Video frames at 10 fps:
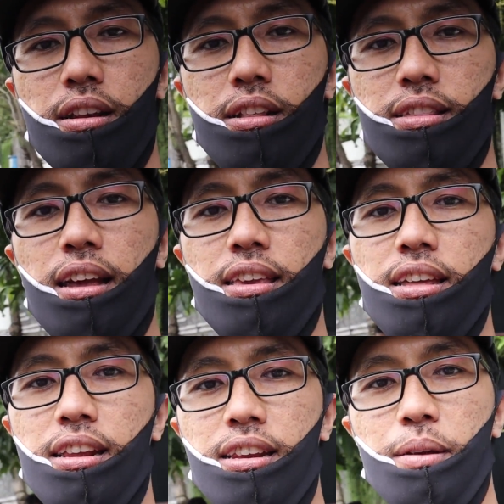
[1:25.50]
letaknya
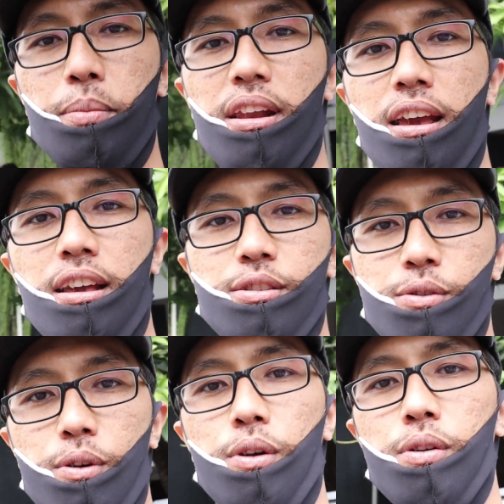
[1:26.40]
ada di Manahan
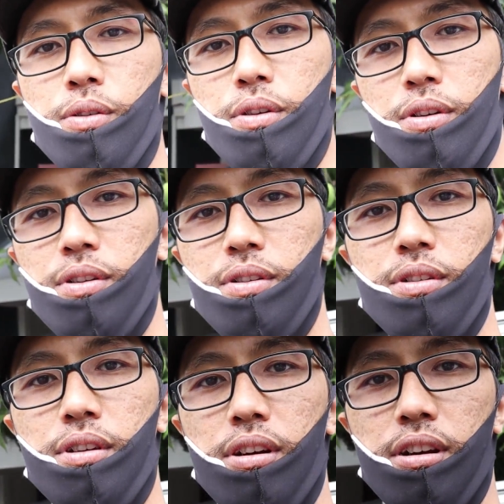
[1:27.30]
Solo.
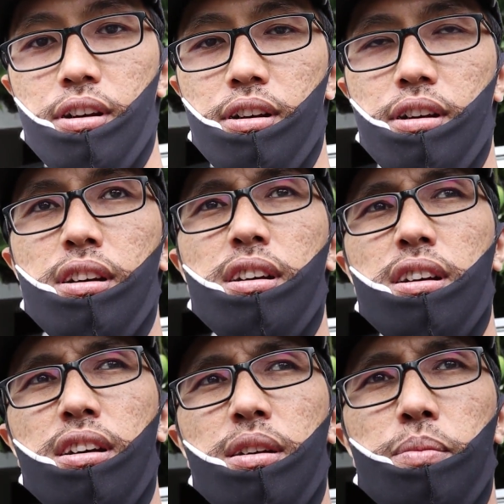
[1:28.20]

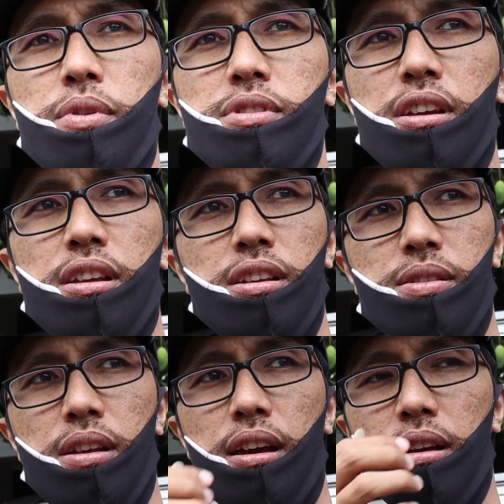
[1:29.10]
Uh, project ini
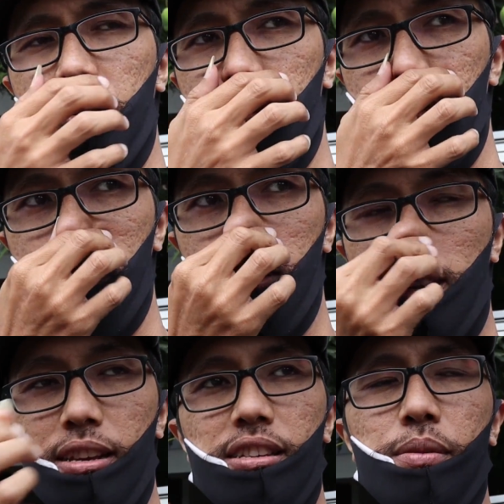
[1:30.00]
sudah
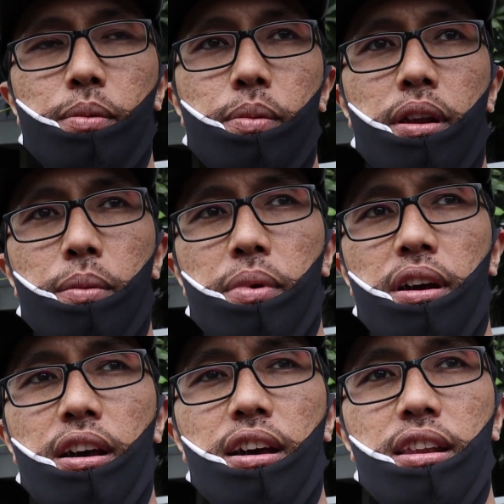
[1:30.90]
selesai
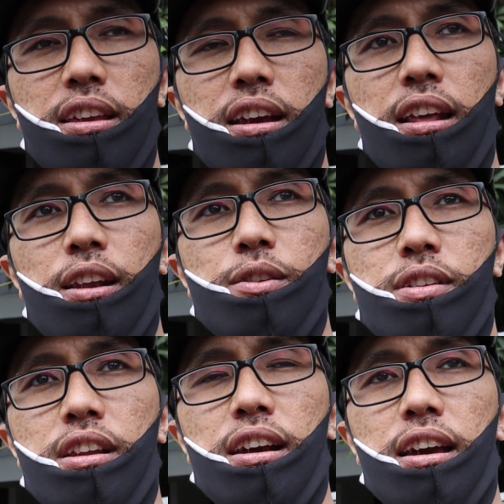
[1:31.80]
beberapa hari yang lalu
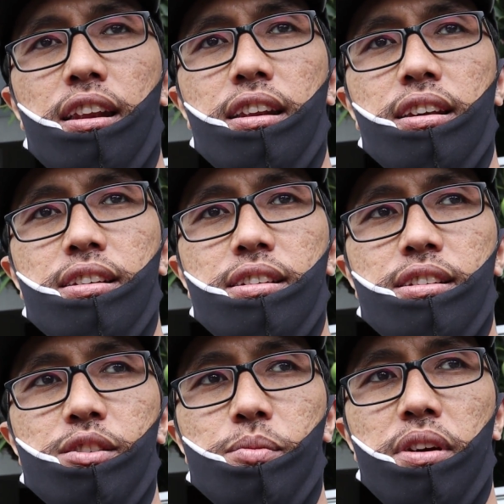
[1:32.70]
dan akan
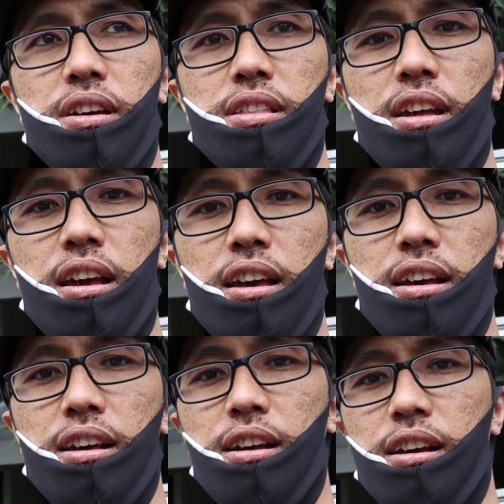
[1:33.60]
coba kita
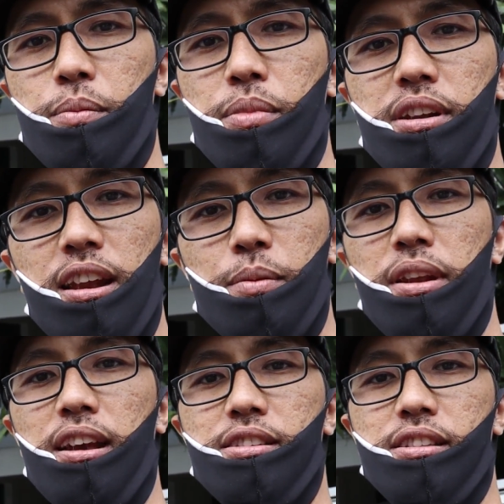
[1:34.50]
uh, bedah
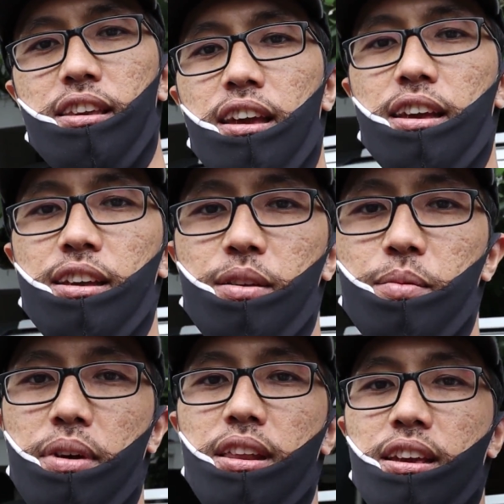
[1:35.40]
lebih lanjut ya.
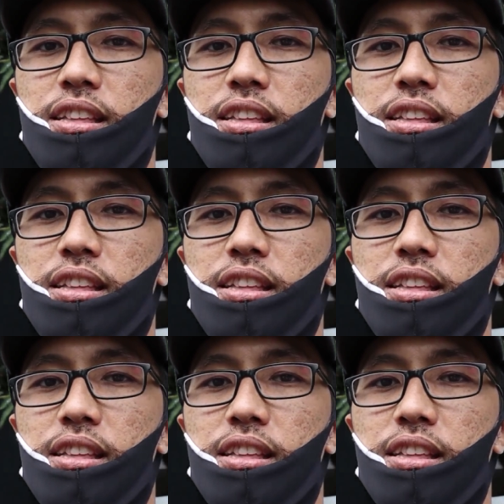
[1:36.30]
Mari